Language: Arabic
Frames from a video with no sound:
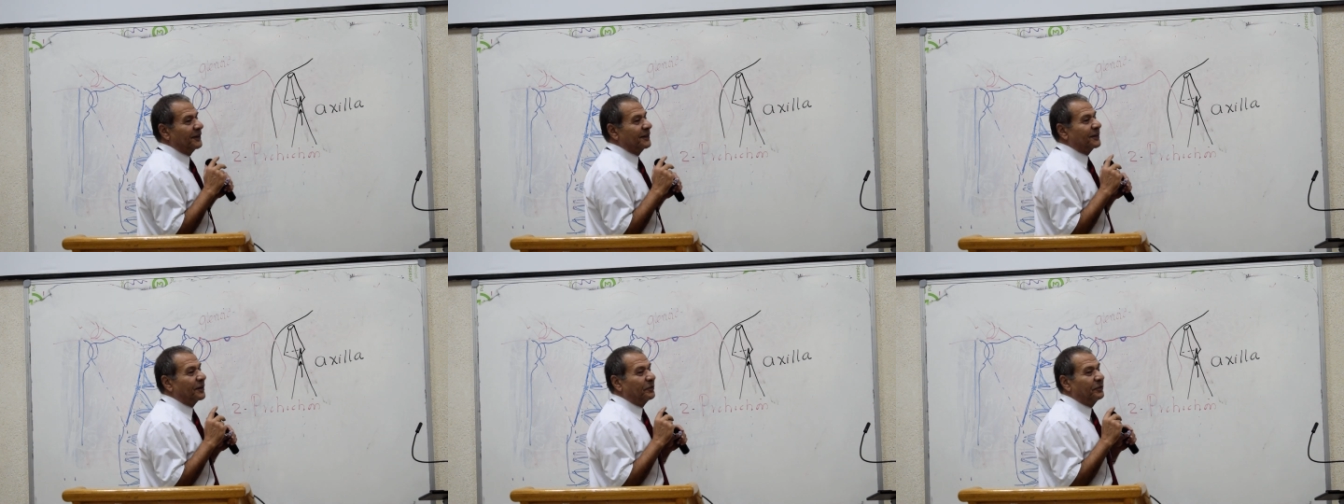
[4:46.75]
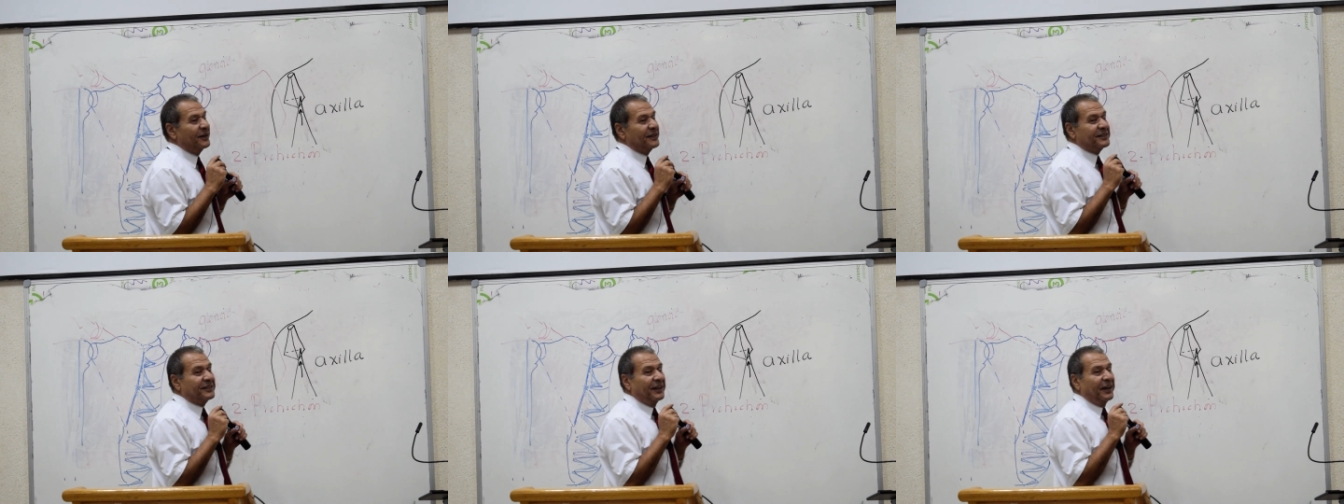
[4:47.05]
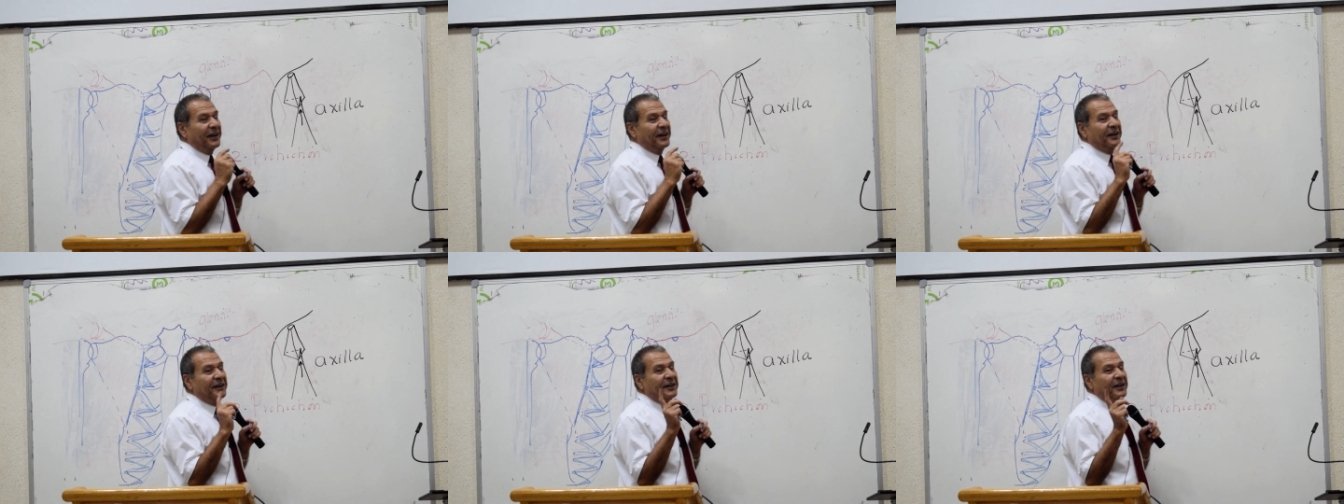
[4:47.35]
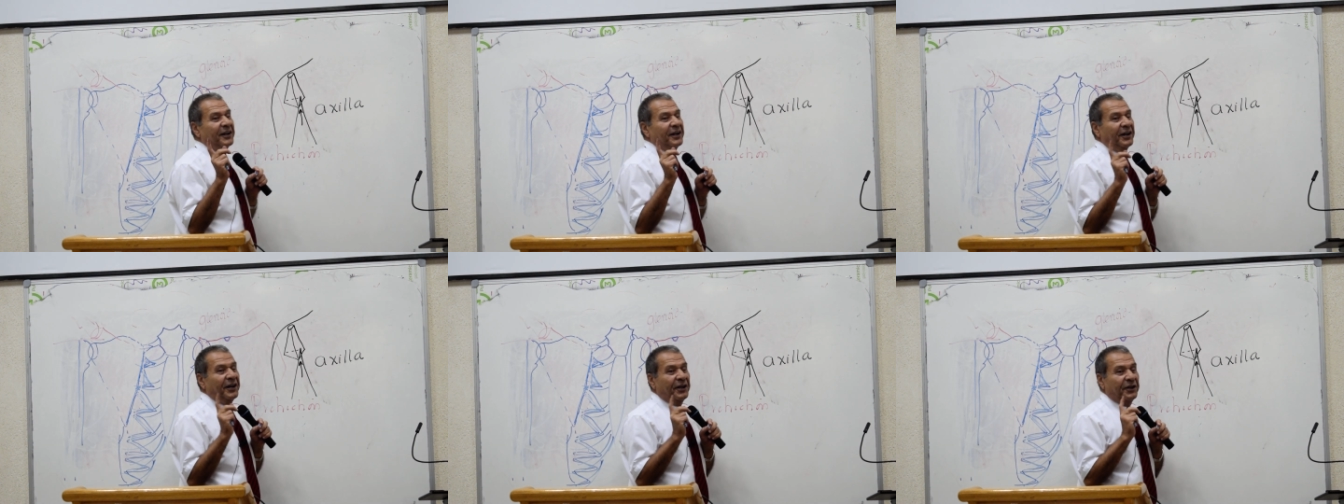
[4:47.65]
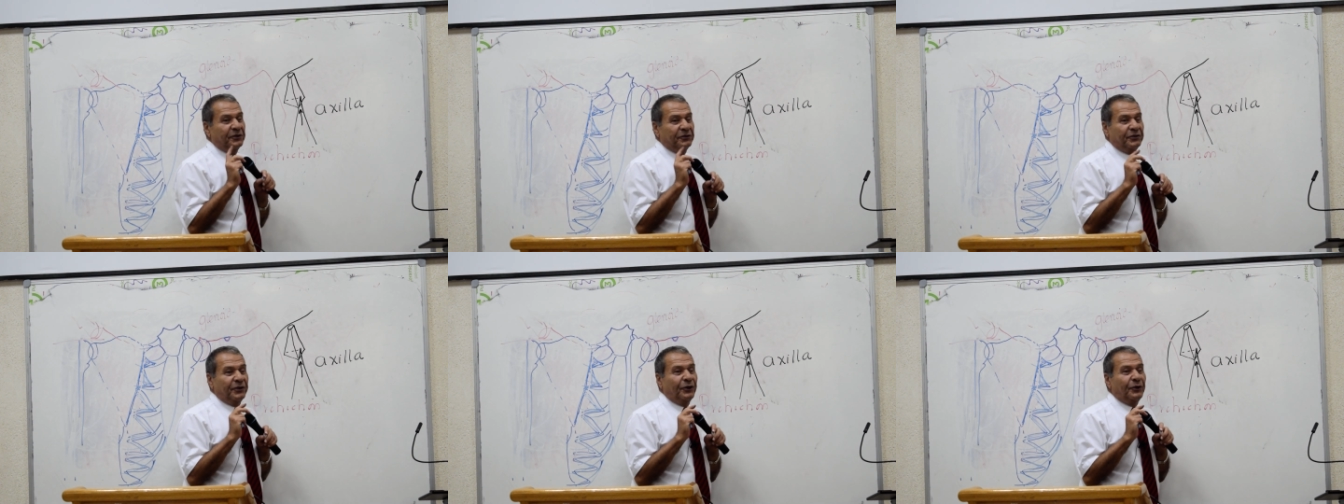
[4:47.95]
طب بس
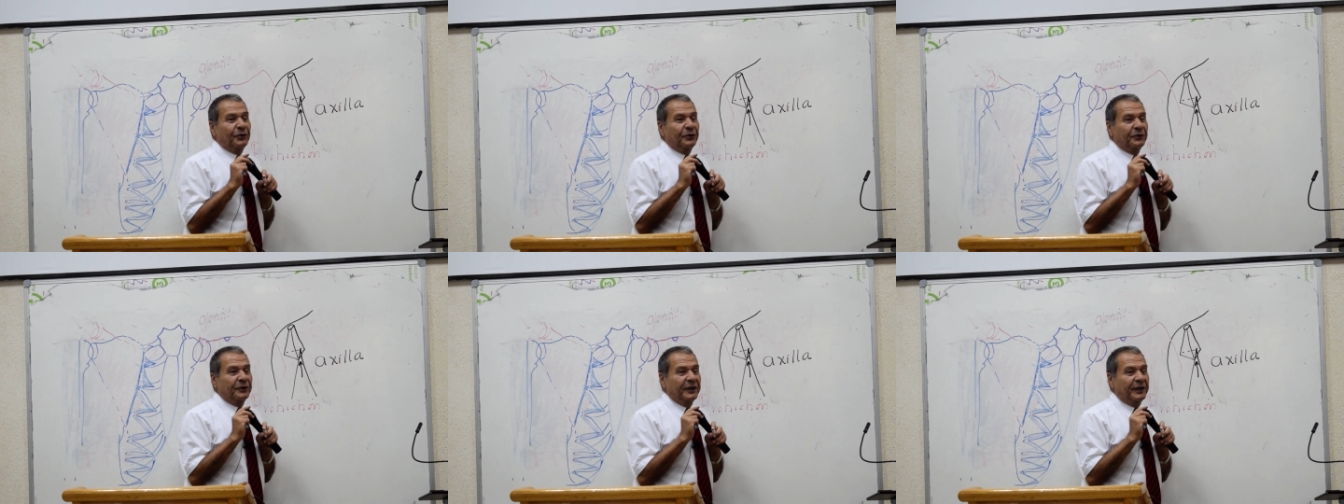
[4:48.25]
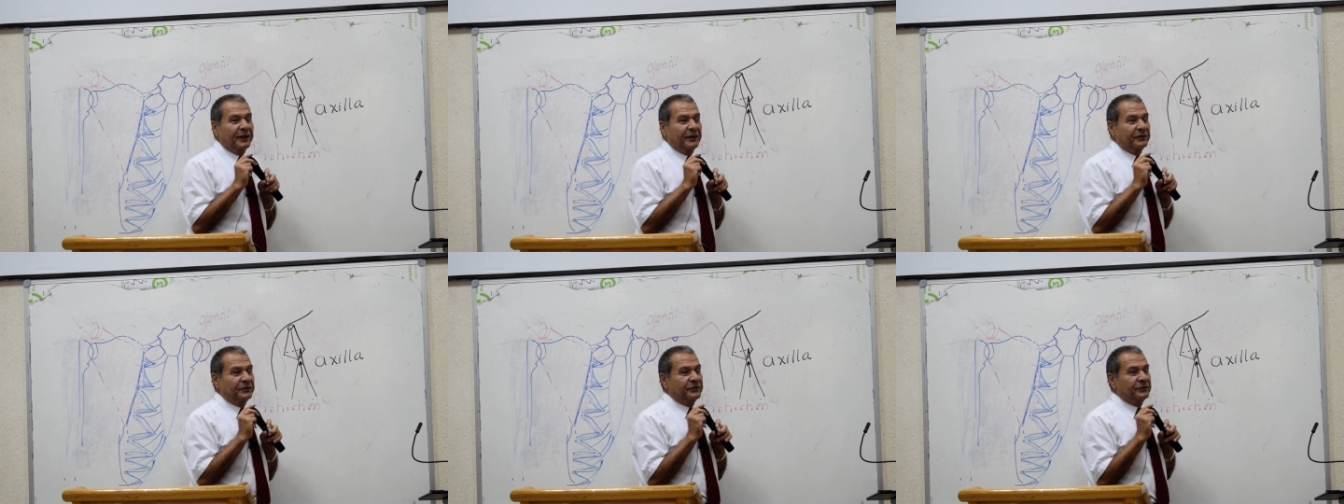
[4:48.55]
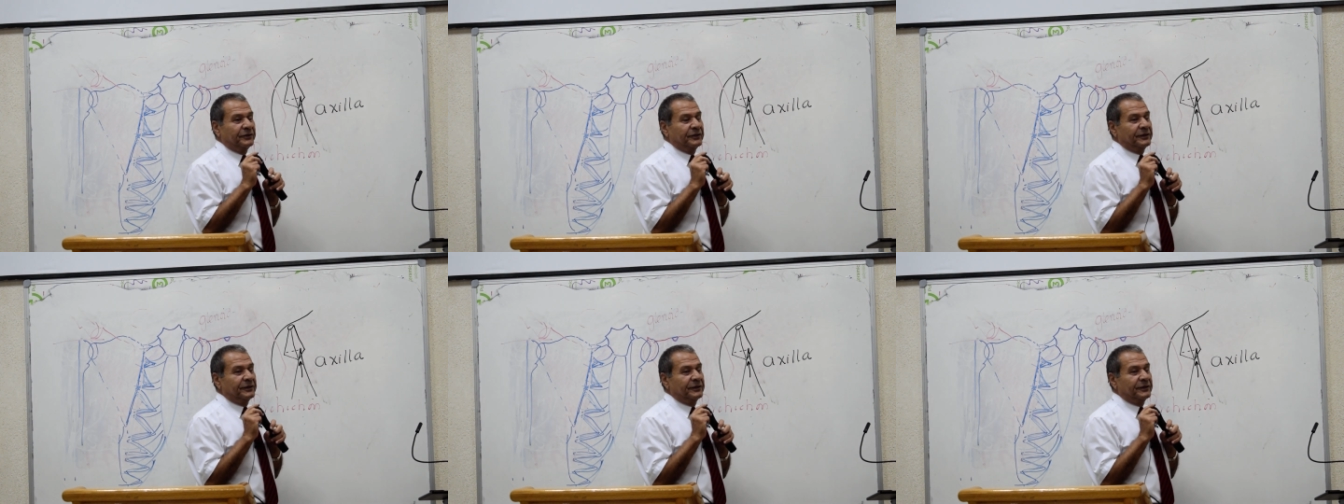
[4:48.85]
اقفلوا إيه،